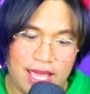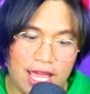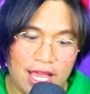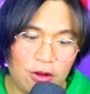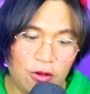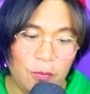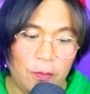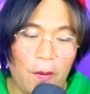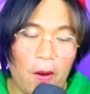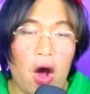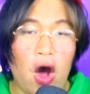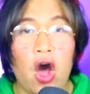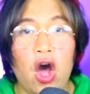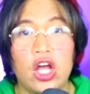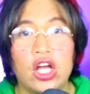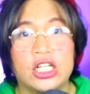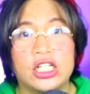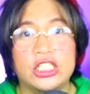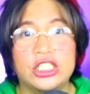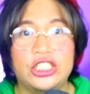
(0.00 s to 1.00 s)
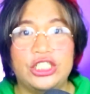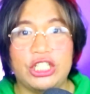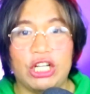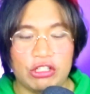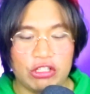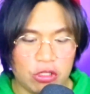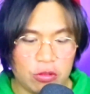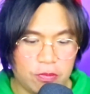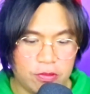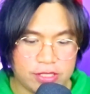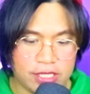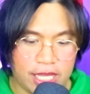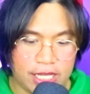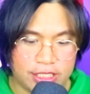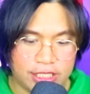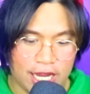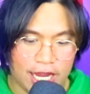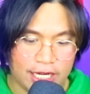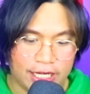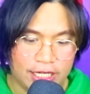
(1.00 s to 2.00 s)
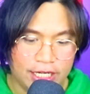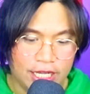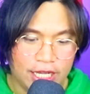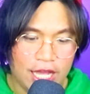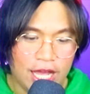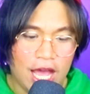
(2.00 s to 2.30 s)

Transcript: Hello po. Shoutout po sa iyo dyan.